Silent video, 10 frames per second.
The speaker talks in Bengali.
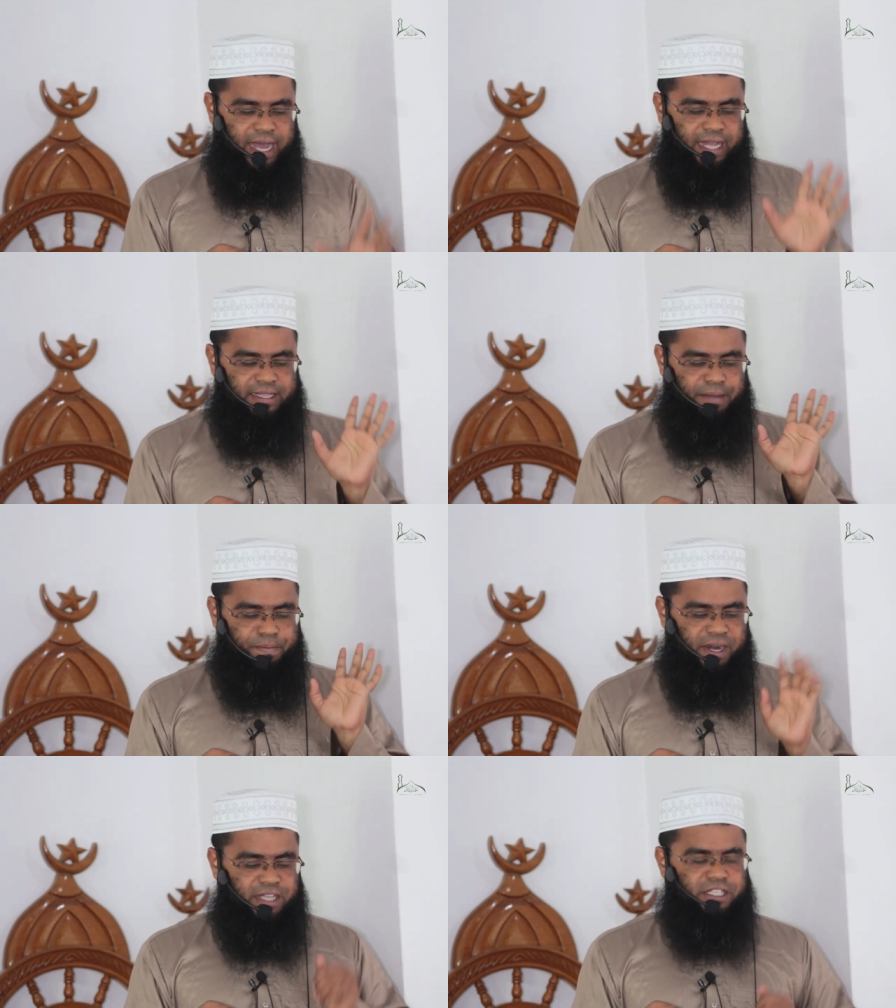আয়াত
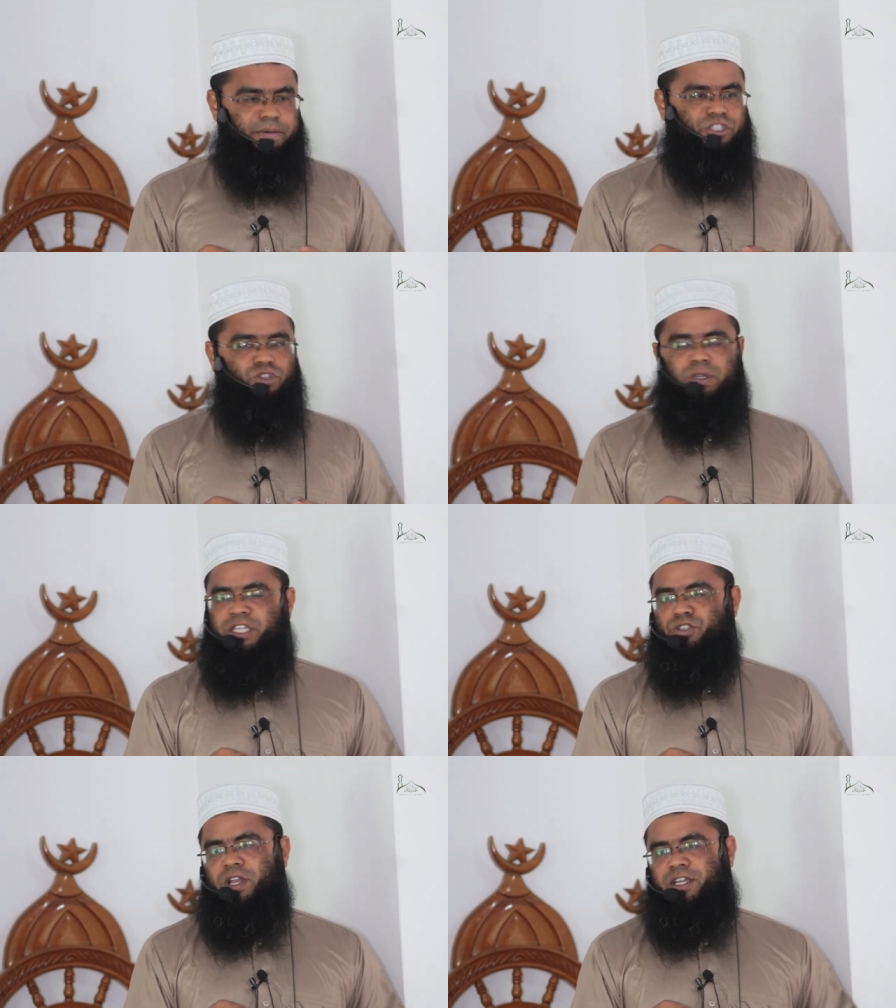আপনার কাছে
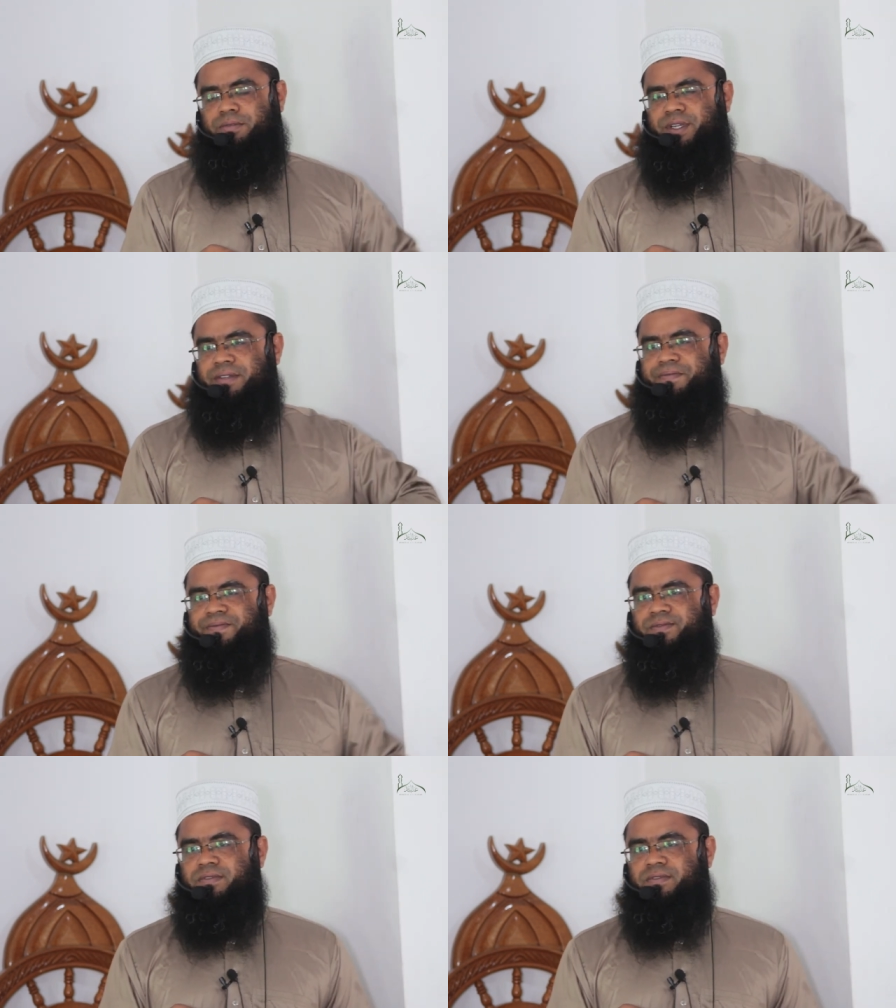বাস্তবতা চলে আসবে